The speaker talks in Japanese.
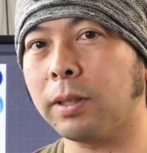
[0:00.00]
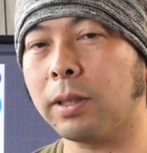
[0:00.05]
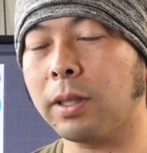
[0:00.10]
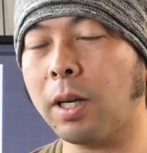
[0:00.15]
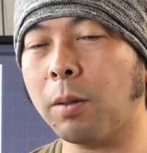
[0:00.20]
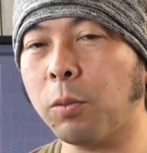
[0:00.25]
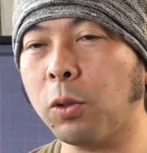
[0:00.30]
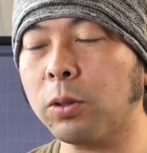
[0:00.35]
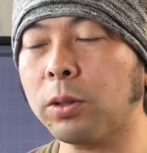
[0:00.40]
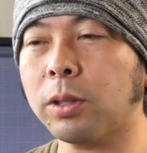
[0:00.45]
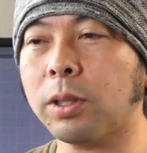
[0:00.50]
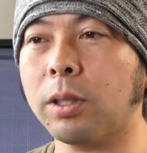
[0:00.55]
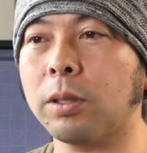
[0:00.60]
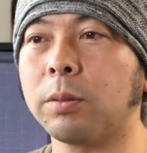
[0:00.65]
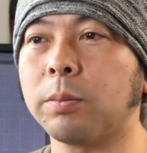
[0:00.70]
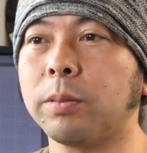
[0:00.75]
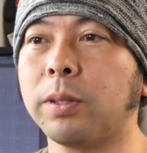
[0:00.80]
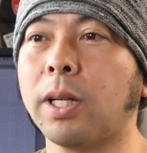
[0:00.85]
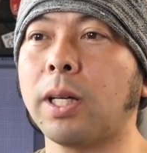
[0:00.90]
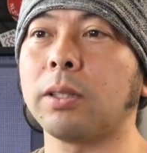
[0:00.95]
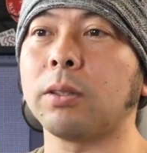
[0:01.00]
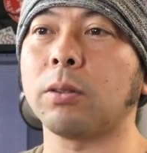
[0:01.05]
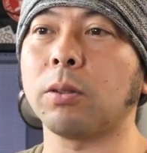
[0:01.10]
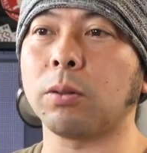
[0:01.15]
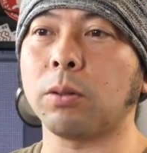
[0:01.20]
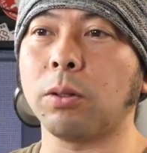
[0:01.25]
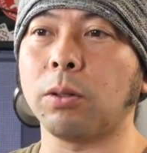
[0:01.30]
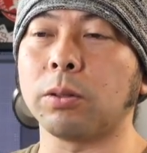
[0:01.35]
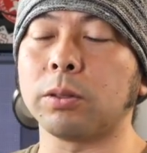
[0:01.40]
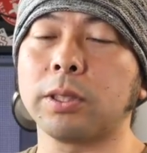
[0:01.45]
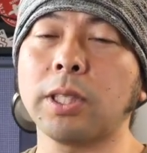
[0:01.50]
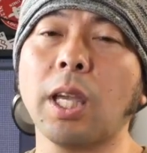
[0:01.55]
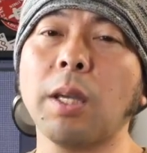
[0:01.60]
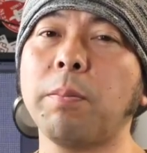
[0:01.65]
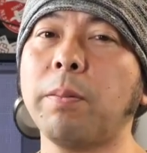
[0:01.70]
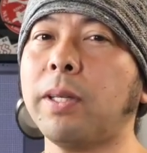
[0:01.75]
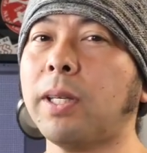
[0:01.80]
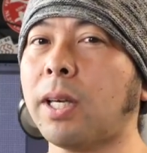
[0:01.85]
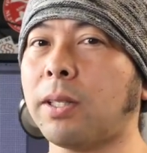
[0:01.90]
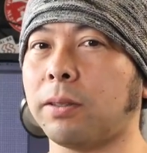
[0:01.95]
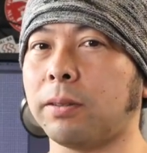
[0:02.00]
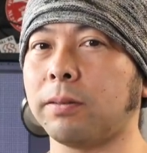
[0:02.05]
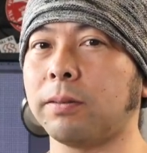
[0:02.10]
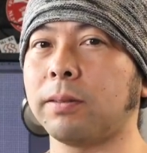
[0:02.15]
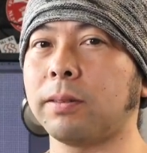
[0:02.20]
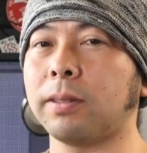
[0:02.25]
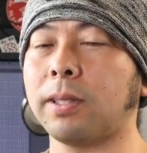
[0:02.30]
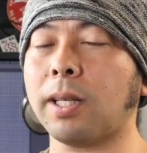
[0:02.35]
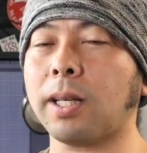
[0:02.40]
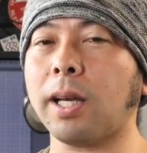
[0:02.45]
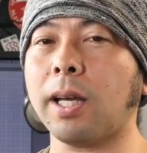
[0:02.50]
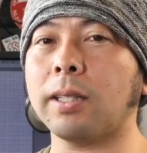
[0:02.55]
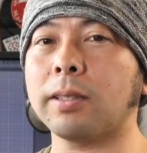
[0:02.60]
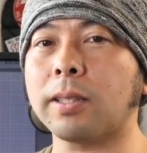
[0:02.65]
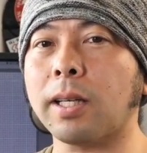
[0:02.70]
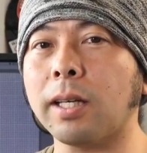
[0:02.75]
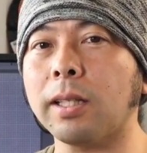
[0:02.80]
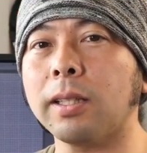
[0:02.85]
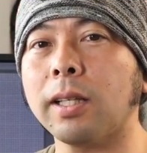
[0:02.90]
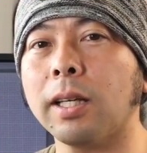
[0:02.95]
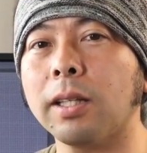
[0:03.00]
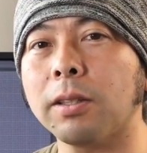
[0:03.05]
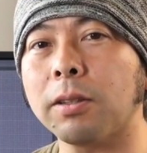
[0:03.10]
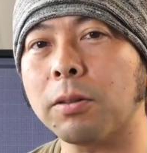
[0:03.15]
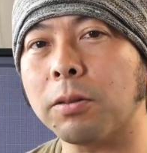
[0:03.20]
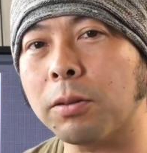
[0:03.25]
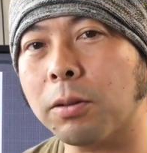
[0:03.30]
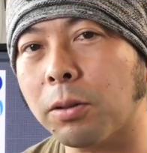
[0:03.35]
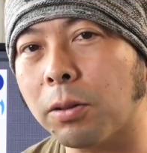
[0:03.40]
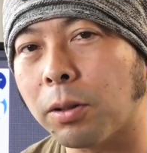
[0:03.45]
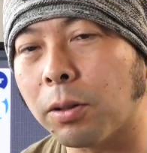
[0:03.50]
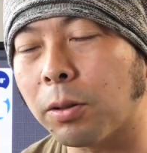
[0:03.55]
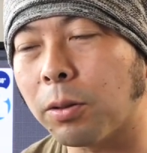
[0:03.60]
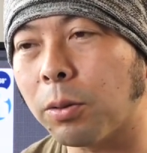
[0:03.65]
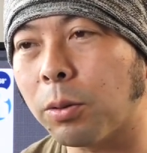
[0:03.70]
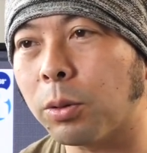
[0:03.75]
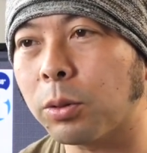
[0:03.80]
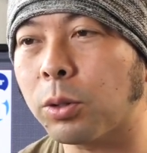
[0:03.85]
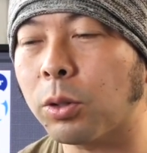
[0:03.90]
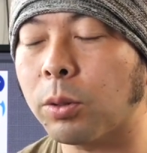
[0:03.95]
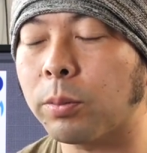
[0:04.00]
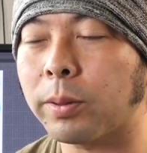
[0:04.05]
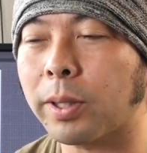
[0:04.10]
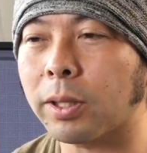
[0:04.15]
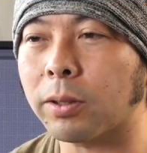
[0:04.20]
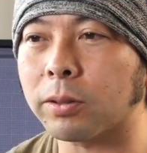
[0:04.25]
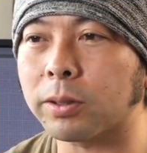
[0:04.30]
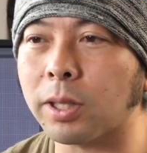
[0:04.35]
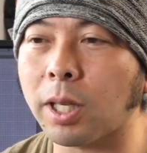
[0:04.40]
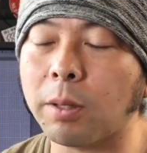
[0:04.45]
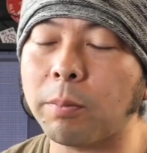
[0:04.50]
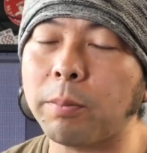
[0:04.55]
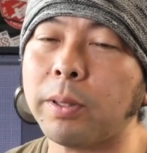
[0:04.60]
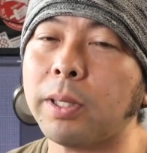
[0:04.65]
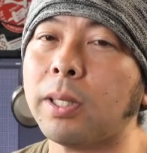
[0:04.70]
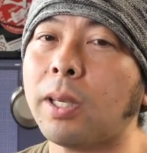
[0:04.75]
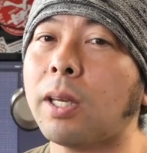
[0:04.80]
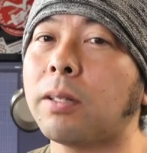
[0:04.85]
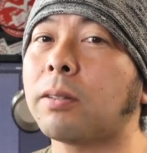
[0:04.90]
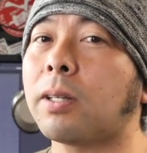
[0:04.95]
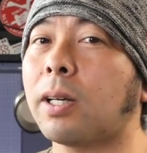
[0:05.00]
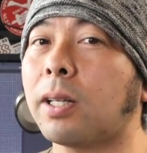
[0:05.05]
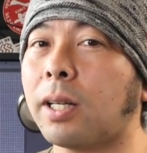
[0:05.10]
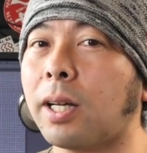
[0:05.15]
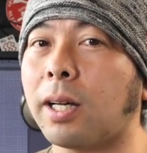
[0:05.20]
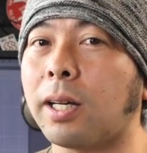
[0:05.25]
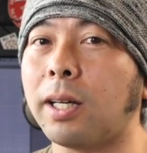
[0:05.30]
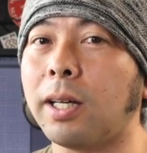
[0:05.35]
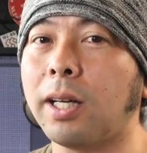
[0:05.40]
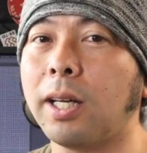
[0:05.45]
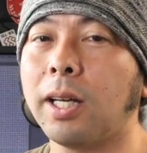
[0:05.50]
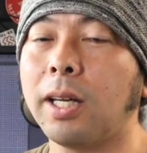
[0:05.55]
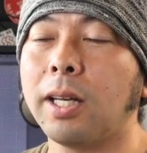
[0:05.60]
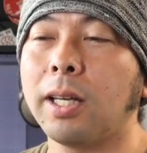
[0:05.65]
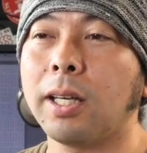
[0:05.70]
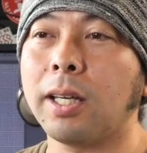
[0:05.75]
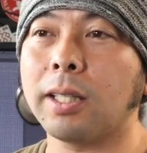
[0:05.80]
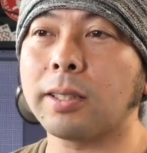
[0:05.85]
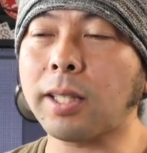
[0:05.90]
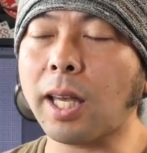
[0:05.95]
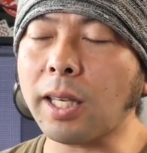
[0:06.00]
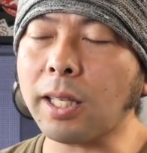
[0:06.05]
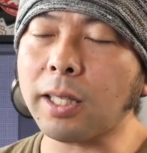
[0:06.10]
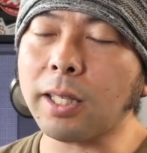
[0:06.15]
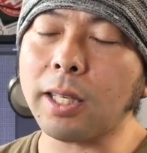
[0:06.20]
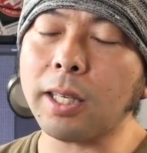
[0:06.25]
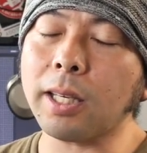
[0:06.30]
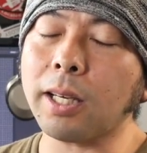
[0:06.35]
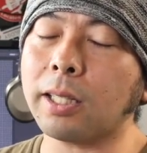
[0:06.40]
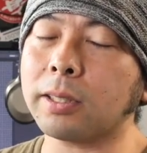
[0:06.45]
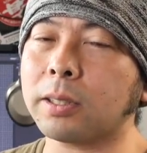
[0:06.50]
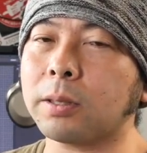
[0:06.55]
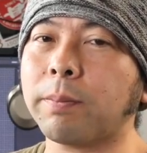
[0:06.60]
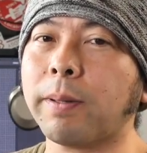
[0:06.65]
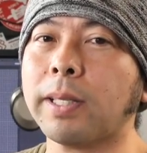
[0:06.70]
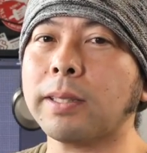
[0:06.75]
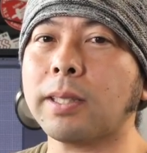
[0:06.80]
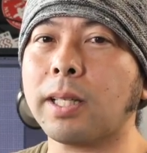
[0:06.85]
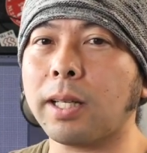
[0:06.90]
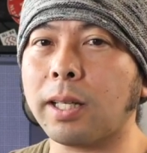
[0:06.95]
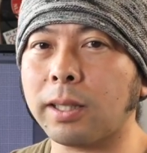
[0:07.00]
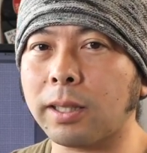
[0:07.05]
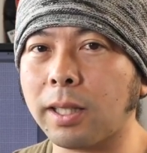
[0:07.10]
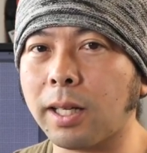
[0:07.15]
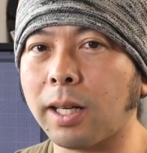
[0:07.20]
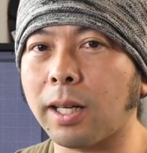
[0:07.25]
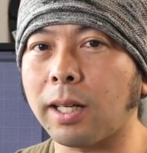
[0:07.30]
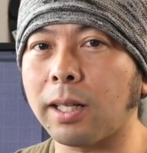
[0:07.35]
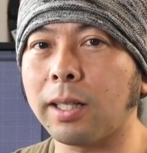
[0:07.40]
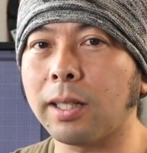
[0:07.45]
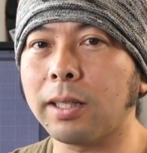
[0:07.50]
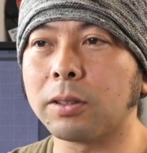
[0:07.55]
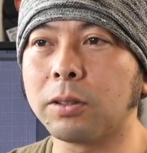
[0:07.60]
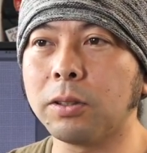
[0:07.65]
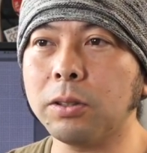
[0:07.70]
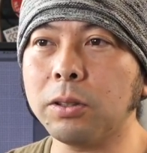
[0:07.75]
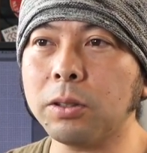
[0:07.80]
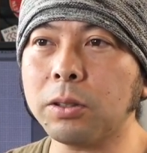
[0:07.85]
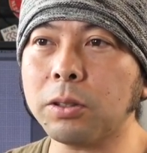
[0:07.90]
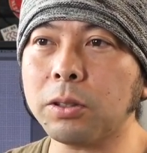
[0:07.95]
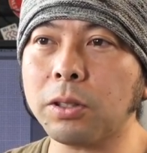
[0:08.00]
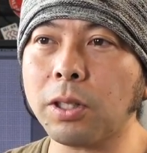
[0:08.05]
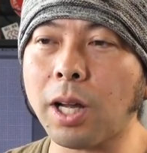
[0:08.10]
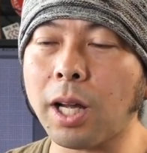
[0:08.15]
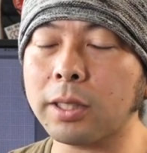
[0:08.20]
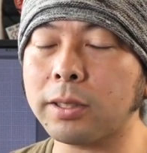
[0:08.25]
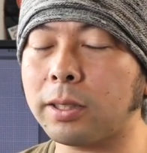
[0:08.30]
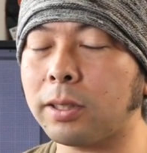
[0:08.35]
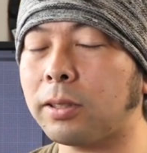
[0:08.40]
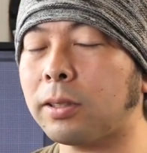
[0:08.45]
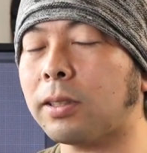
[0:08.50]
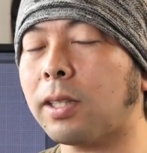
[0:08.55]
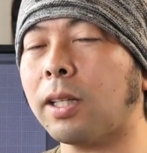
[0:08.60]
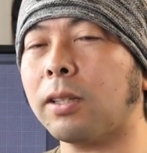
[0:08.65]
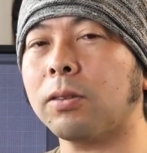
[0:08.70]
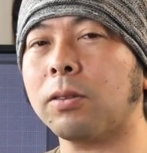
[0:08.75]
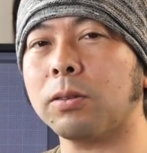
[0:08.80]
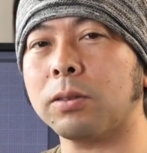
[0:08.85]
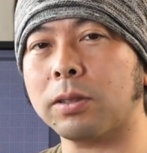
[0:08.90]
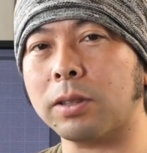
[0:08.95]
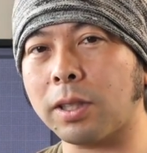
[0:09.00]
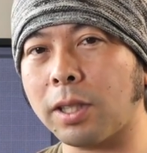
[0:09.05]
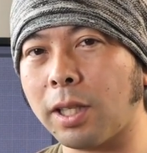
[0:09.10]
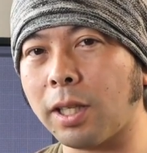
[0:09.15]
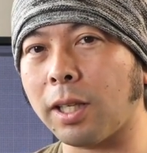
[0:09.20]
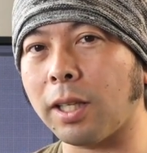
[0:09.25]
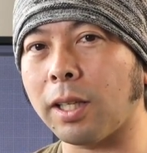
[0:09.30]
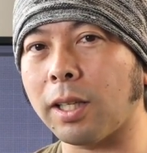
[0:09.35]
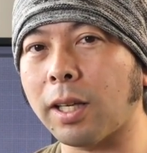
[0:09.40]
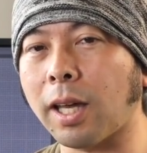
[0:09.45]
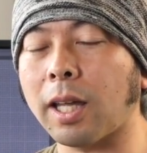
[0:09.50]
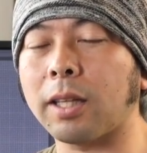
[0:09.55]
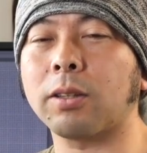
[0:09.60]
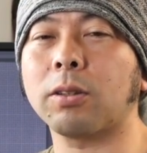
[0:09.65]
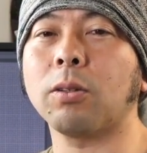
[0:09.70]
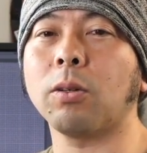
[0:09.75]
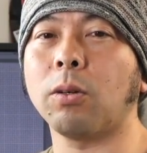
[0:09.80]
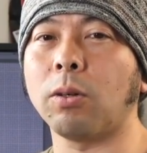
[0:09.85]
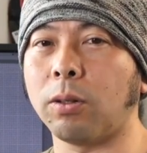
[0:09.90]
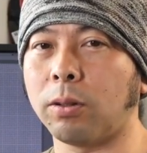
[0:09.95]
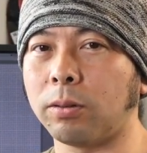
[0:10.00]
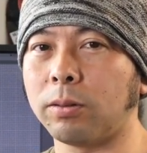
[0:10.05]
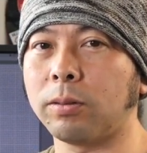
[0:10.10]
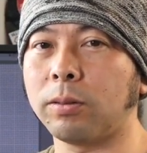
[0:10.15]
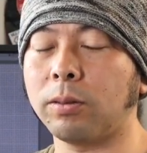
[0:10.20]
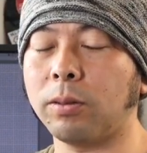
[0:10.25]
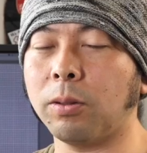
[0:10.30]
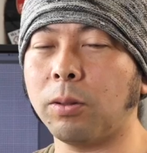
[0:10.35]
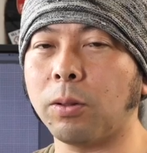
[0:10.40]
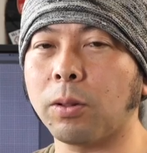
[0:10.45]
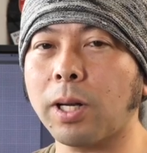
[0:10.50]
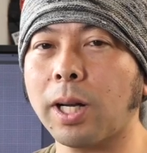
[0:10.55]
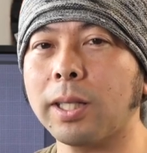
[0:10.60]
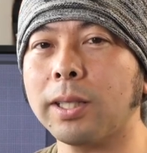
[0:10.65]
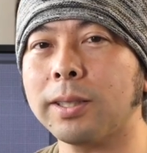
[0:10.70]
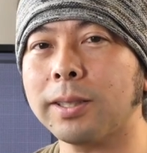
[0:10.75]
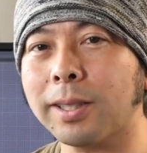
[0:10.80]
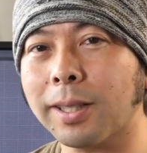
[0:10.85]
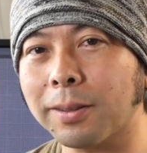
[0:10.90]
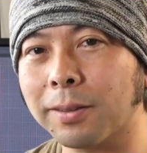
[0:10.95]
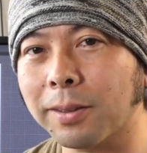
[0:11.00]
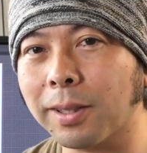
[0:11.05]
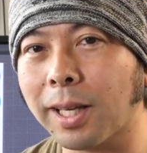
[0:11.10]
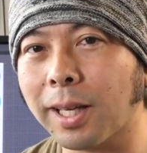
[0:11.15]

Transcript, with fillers: が持ってるブランドの JBL、世界最大級のオーディオブランド JBL から、え最近発売された Google アシスタント付きヘッドホンをお借りしたの